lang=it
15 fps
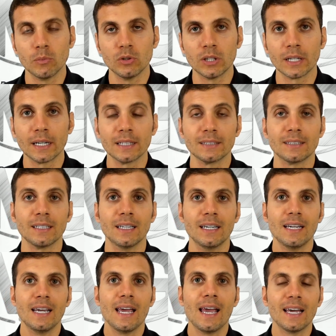butteresti?
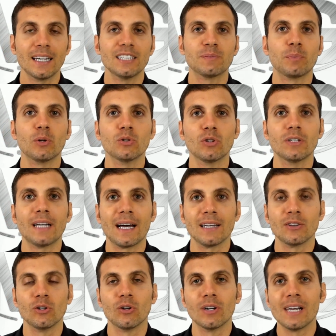E rispondo
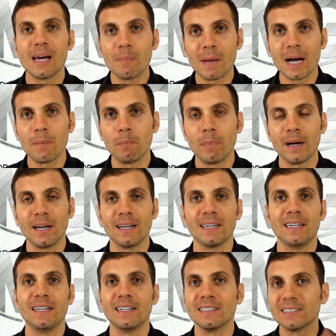dando la mappa
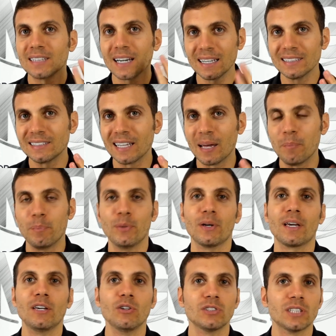in tre step
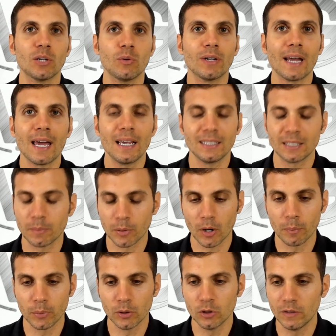che io seguirei se
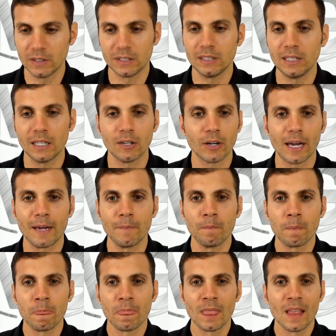proprio dovessi dire ok,
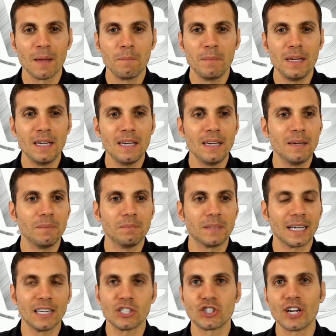mi
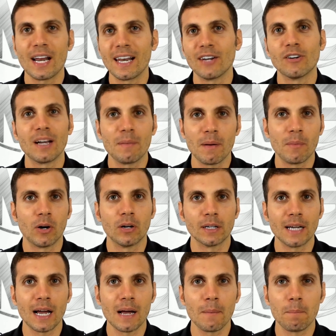cancellano la
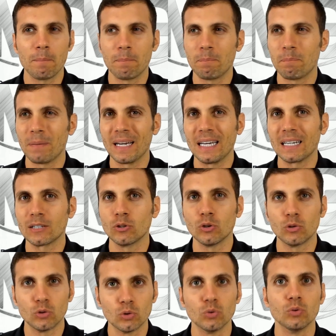memoria,
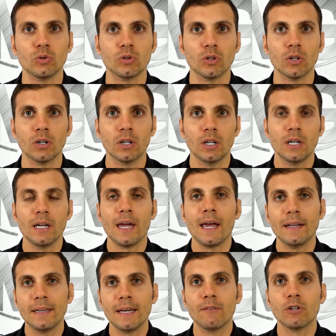perdo tutto
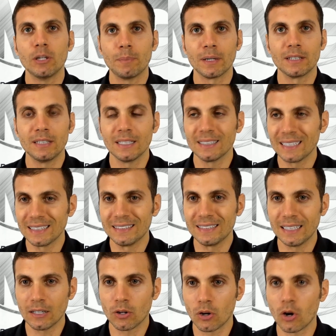e devo ripartire da
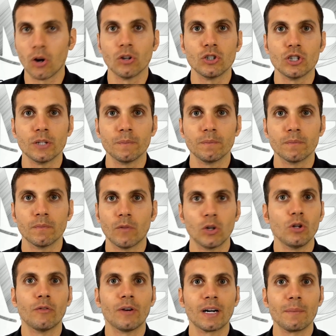zero oggi.
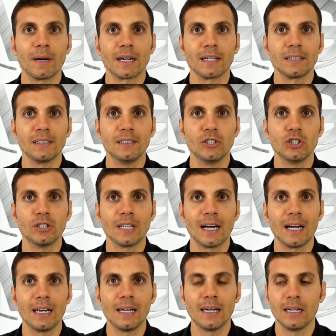Voglio fare marketing
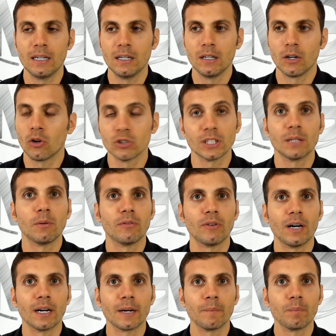digitale, cosa devo
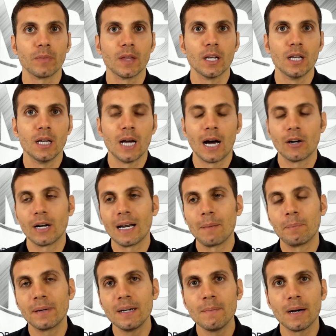fare? Allora, la
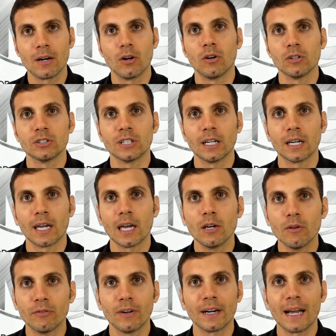prima cosa che
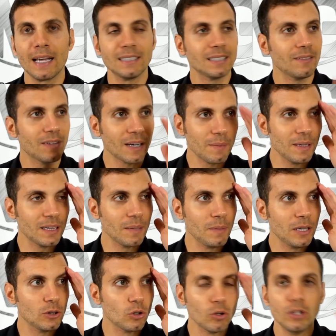io farei se veramente
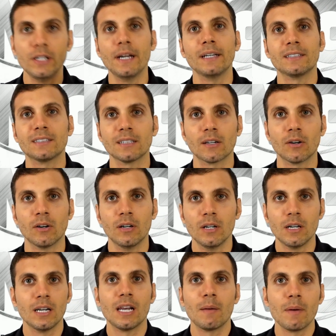mi
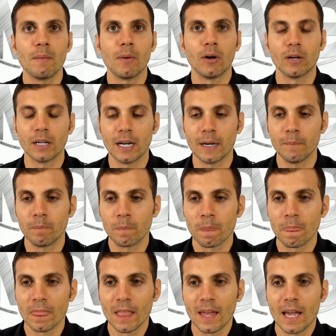togliessero la memoria
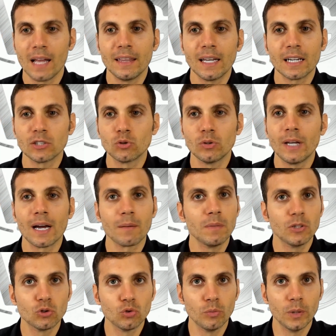è andare a studiarmi
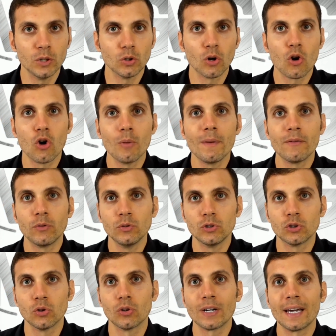subito come
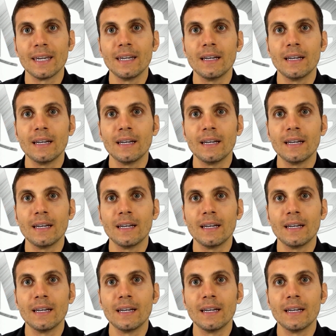funziona